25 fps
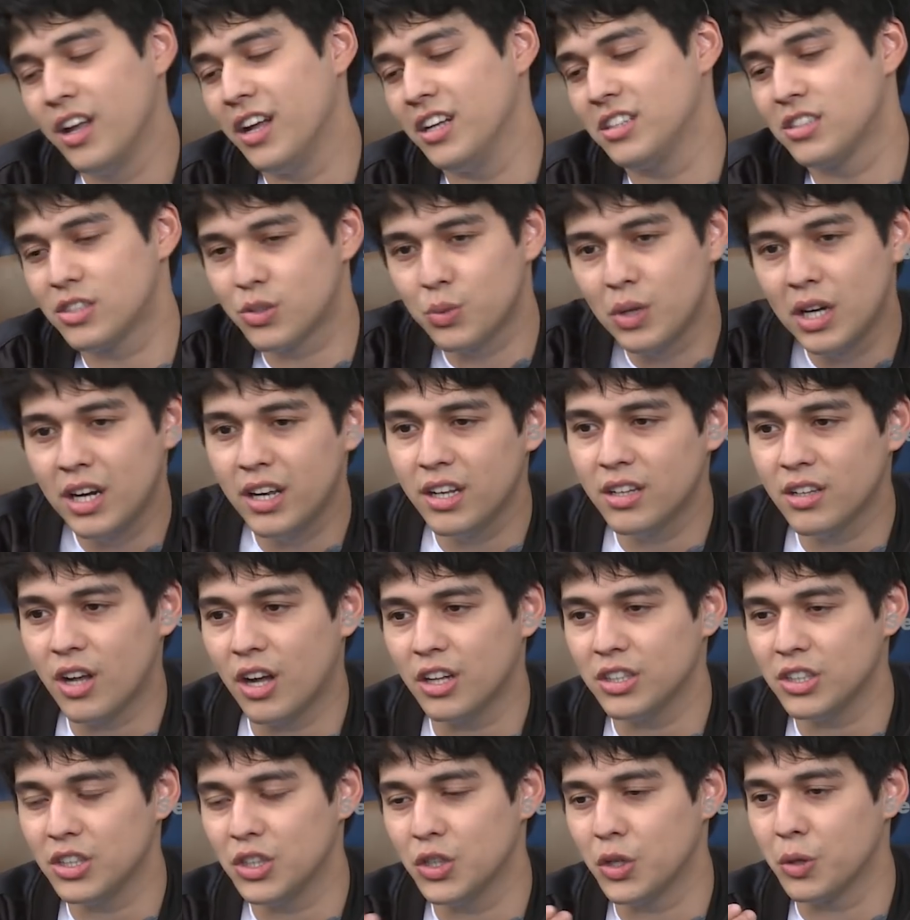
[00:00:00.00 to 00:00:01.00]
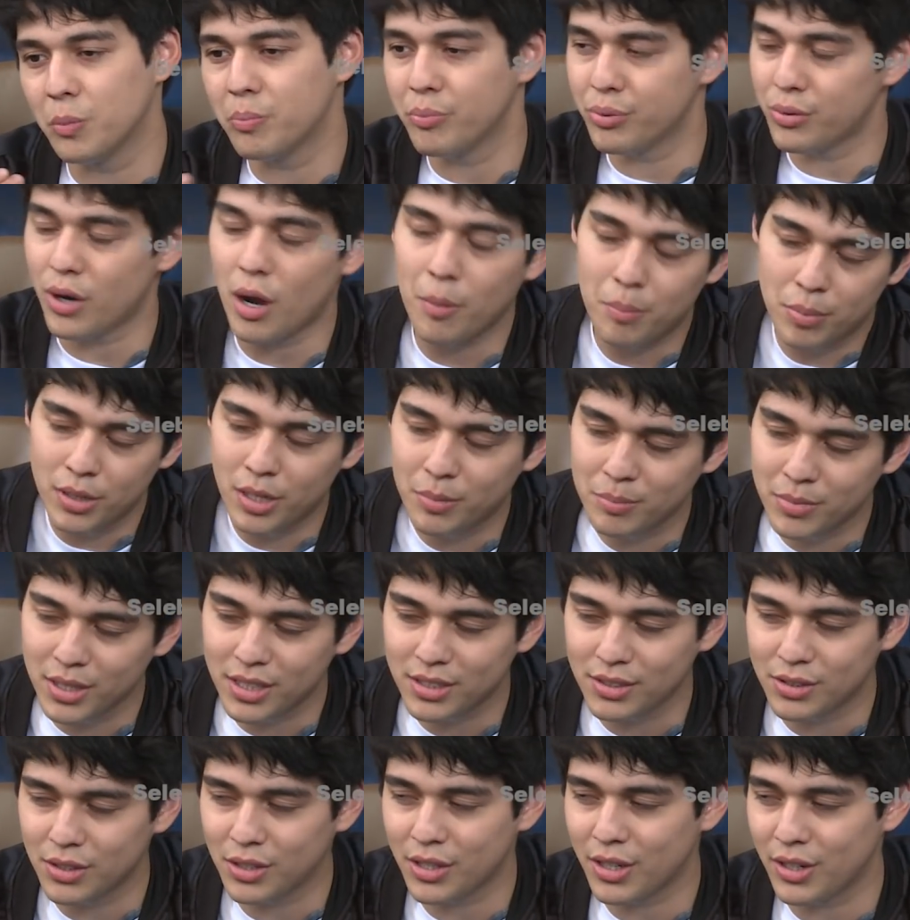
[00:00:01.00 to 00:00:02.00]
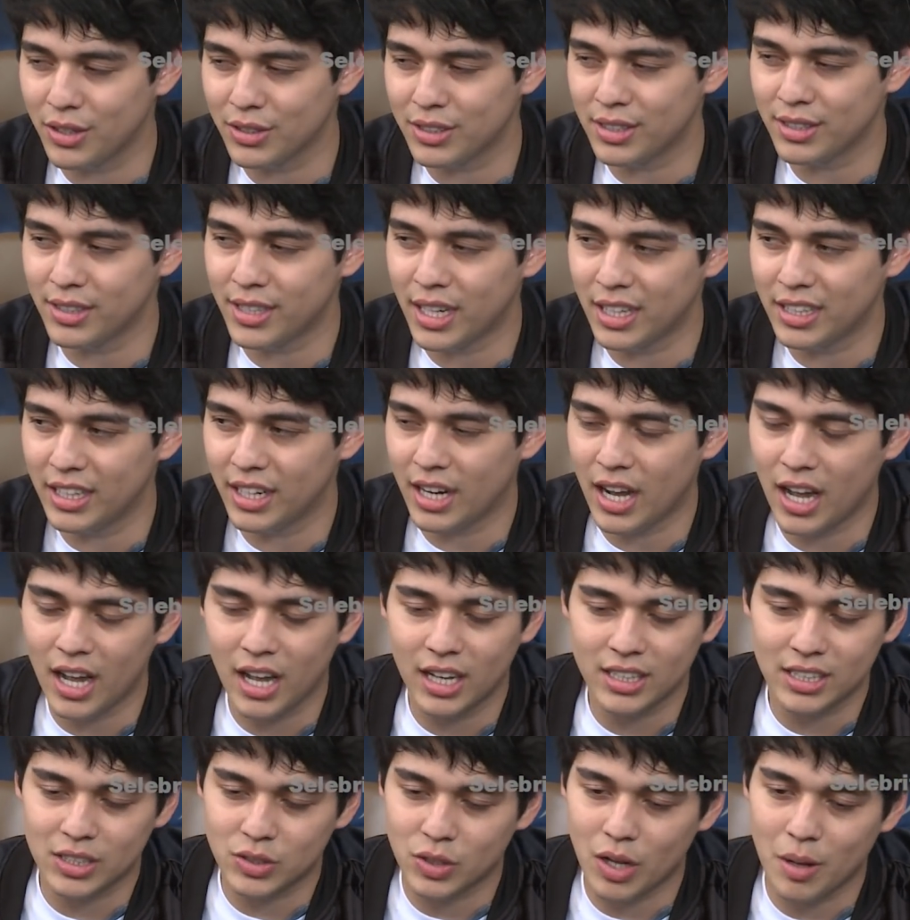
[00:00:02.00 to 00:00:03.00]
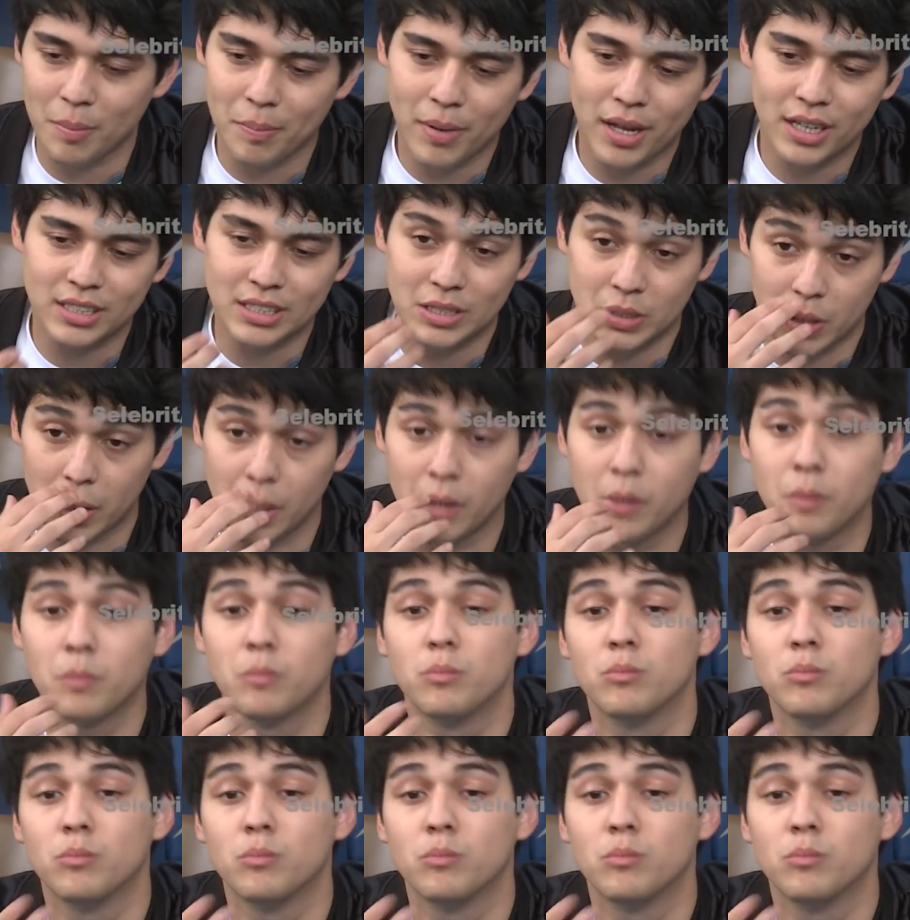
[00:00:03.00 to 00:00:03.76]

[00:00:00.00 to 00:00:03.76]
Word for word: it's really not your problem gitu loh kalau tentang nikahan atau apaan gitu ya